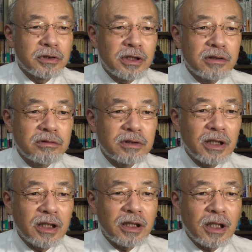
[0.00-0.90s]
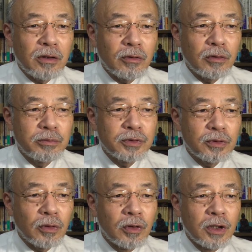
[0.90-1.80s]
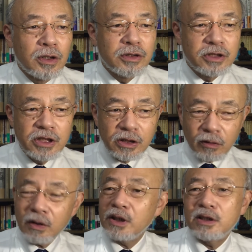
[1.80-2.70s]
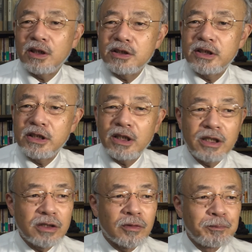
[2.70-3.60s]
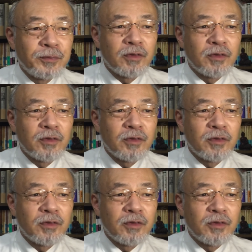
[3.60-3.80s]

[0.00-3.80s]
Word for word: 肉体が滅ぶと自己が断ち切られと。